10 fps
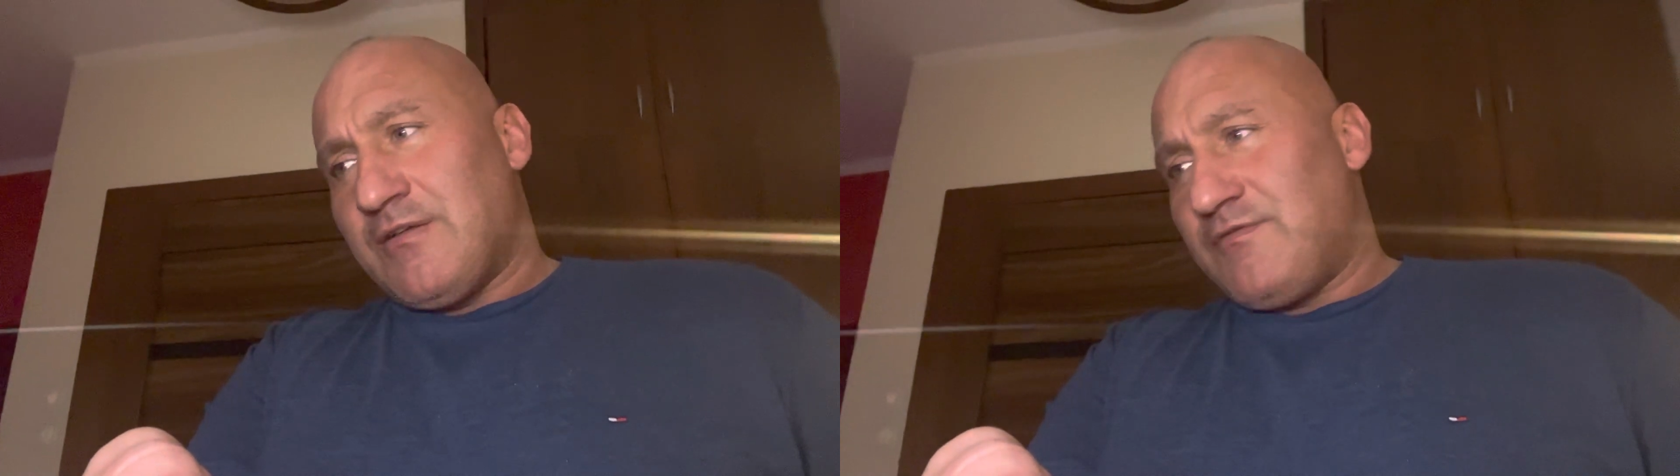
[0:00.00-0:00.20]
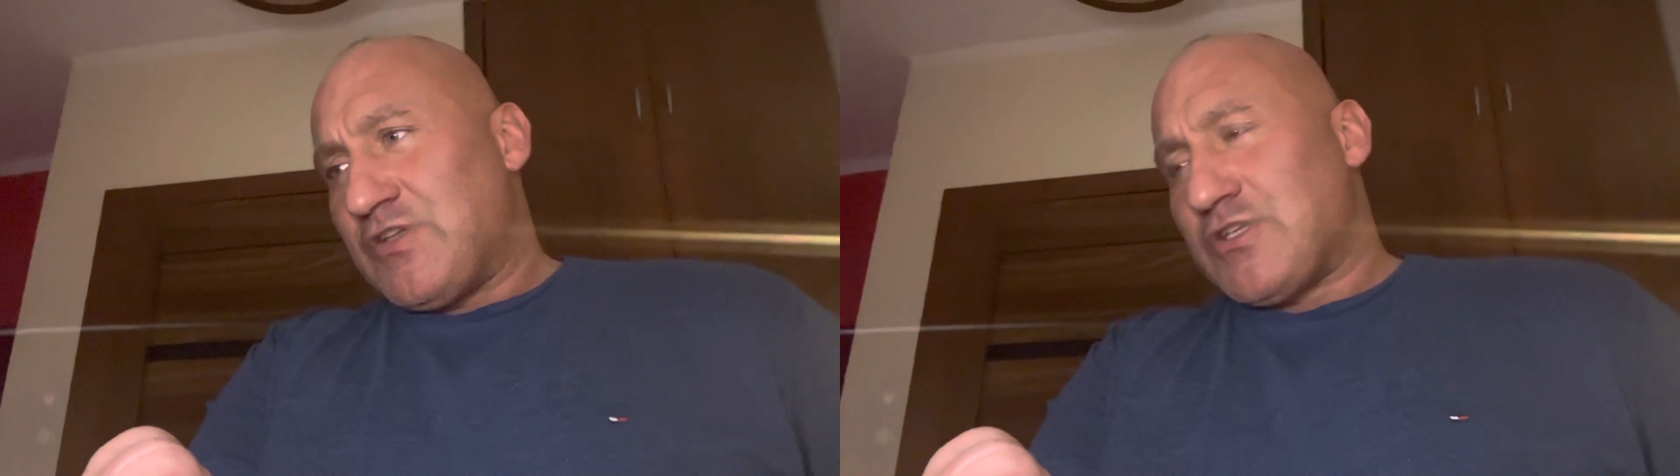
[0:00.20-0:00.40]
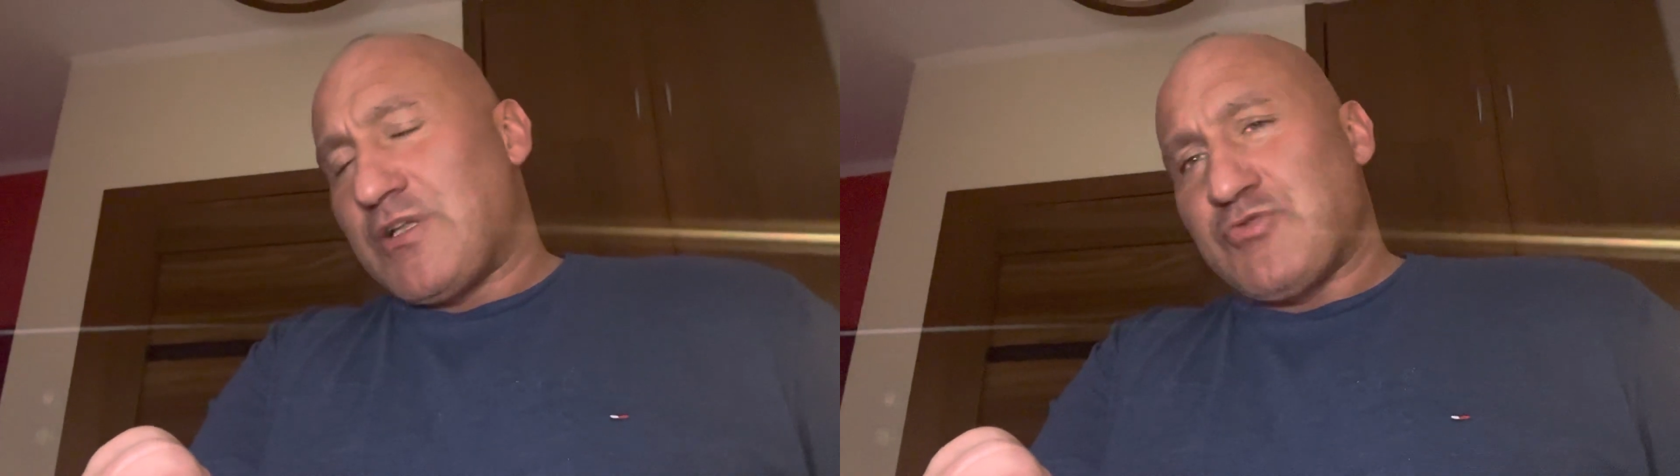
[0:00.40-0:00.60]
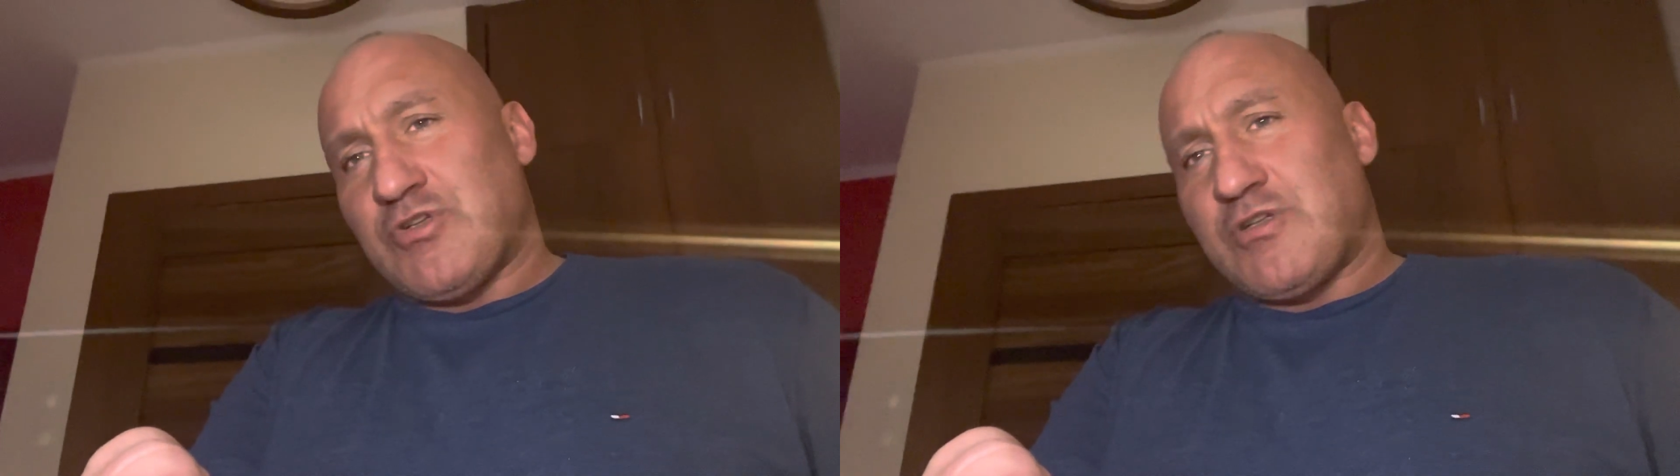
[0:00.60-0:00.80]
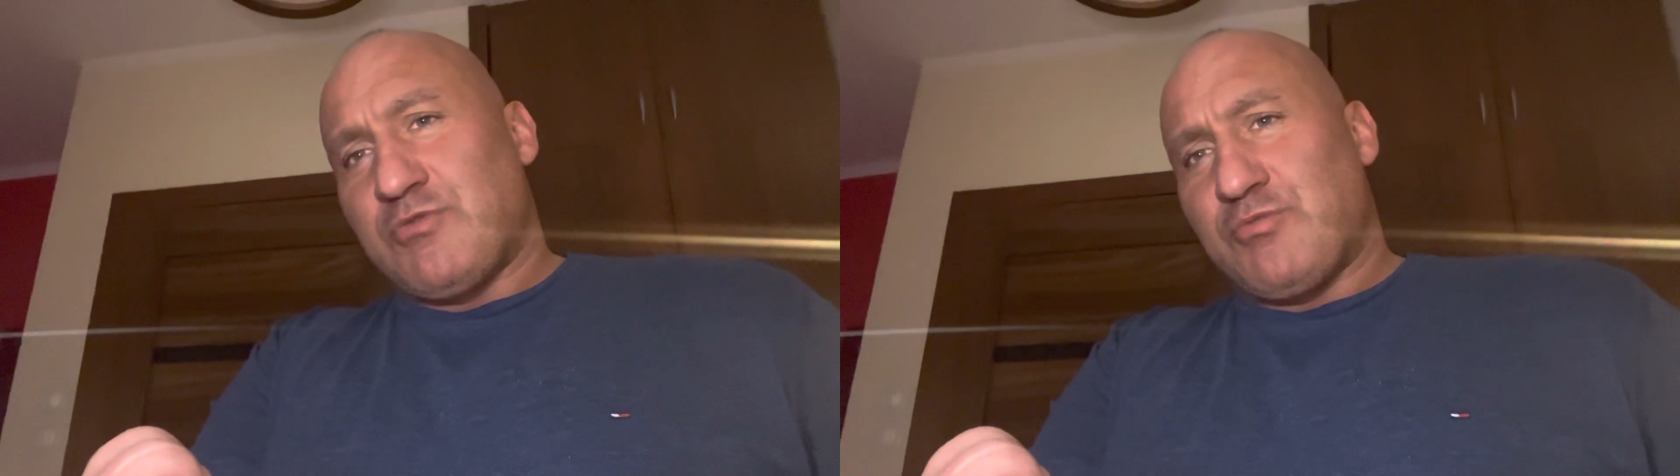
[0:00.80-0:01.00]
Wiecie dobrze, że
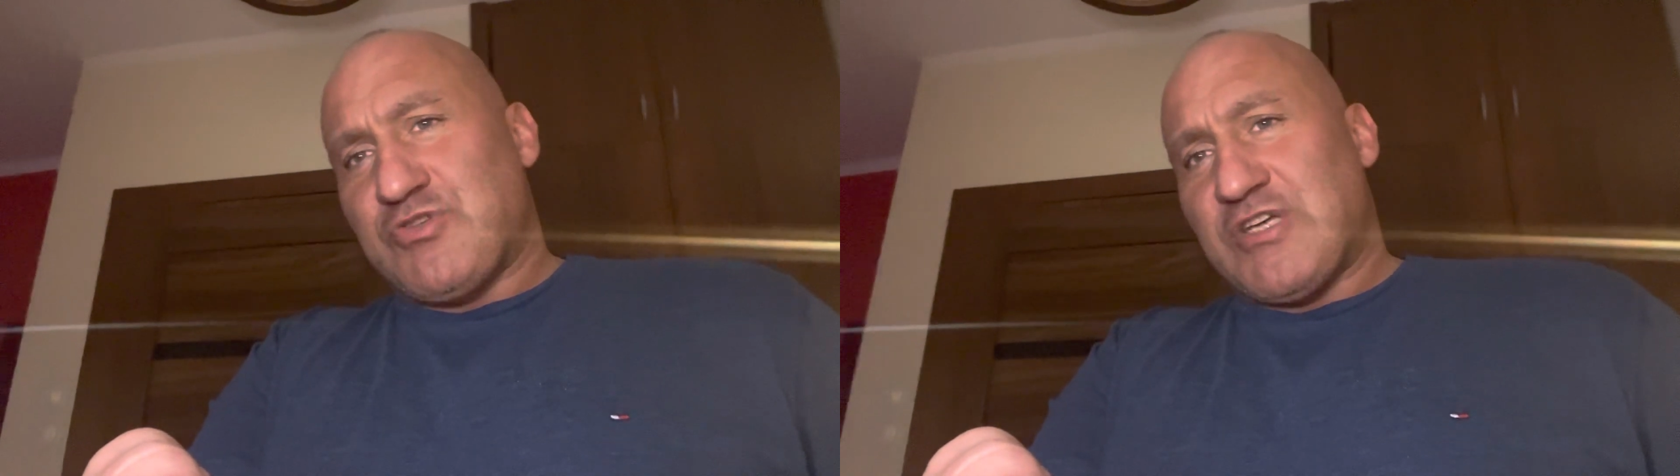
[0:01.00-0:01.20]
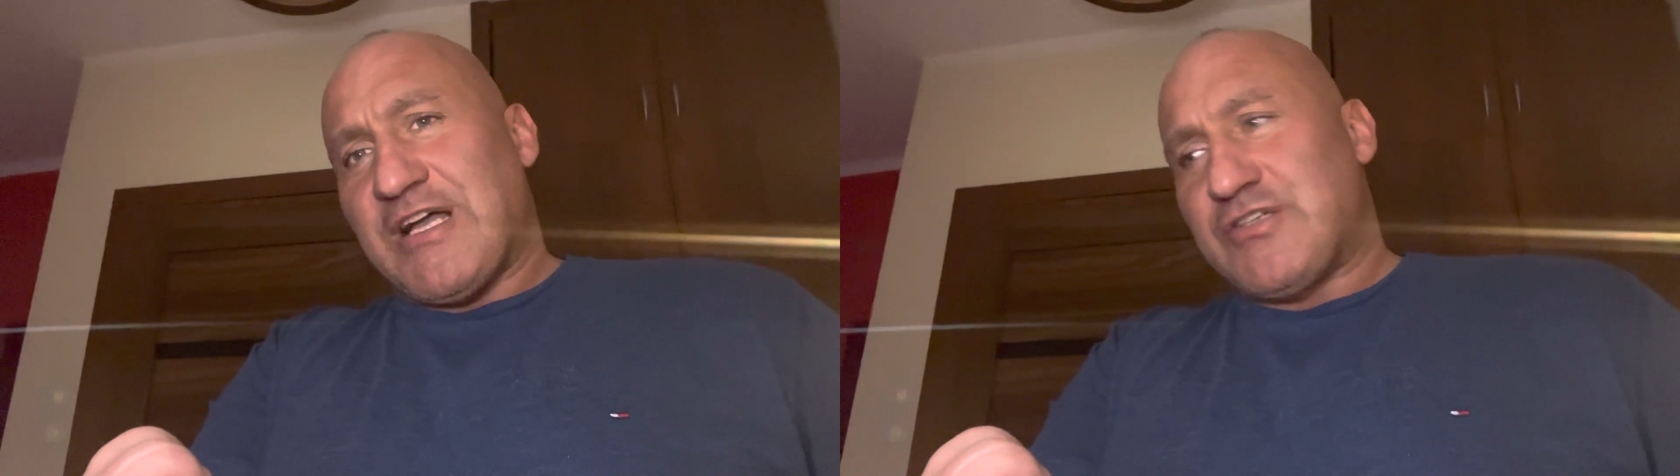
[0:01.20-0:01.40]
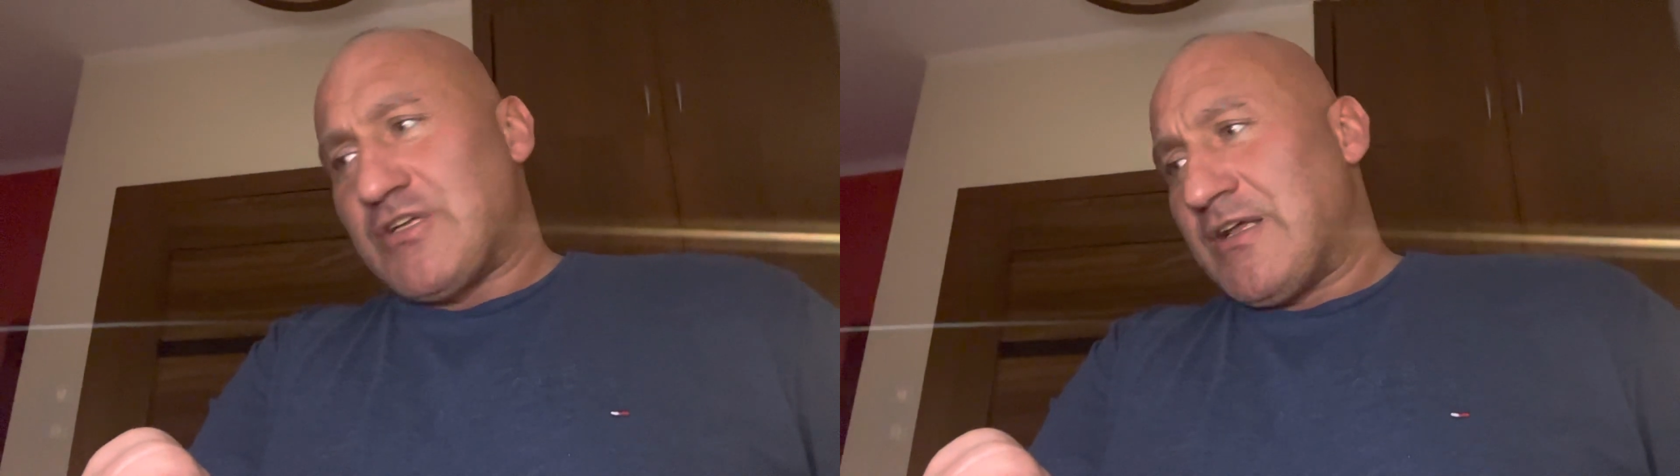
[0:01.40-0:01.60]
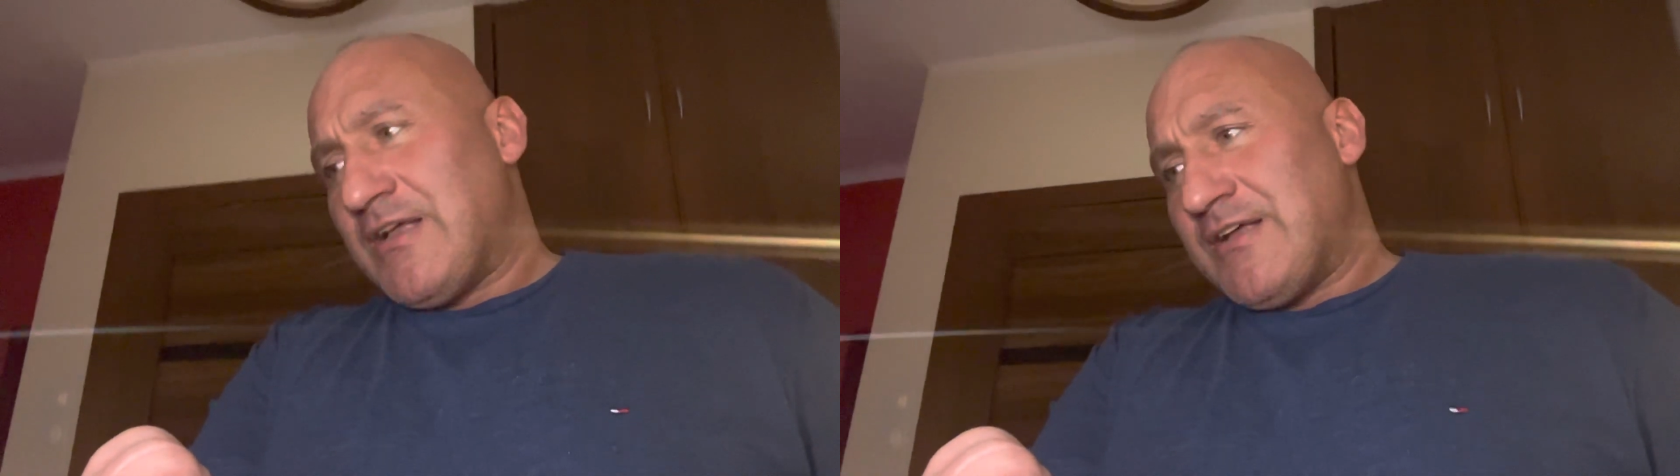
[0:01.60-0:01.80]
to mój przyjaciel.